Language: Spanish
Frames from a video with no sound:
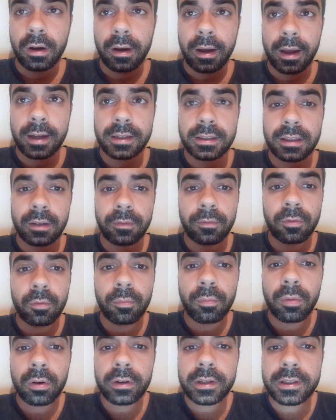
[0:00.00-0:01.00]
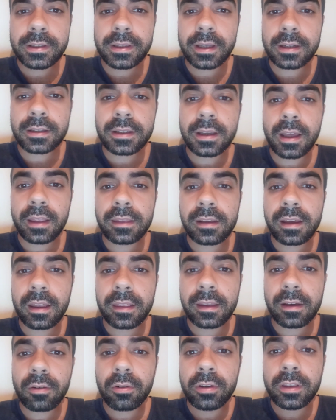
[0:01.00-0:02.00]
hasta futbolistas que a día
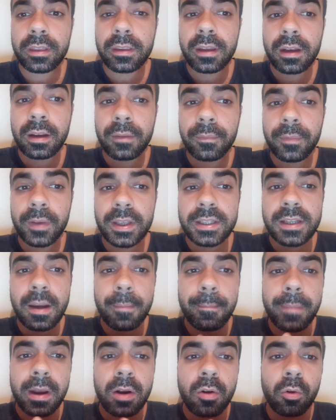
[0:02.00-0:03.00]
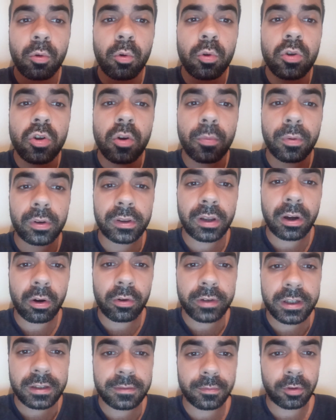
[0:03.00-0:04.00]
de hoy tienen ficha pero cuyo
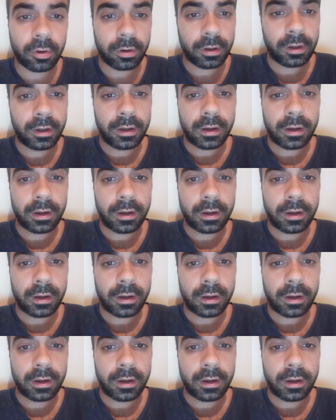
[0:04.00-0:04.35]
protagonismo